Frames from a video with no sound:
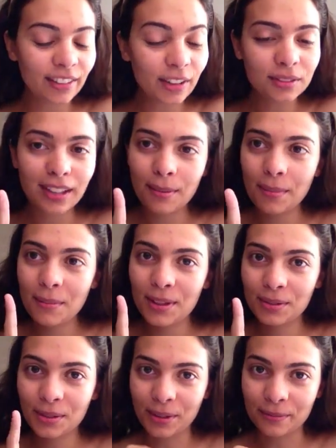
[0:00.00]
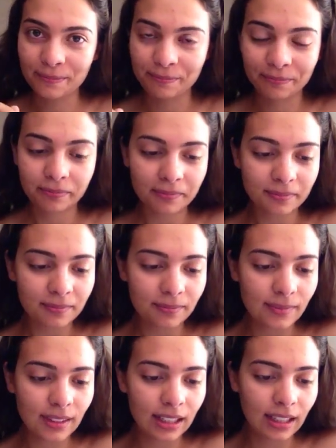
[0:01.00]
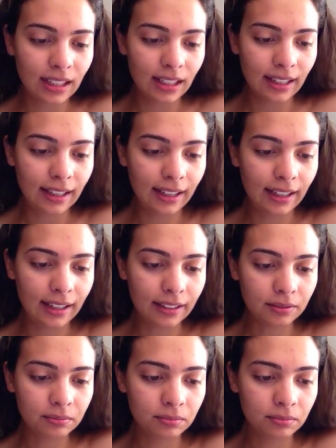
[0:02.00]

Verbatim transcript: Então não tem bebedouro. É.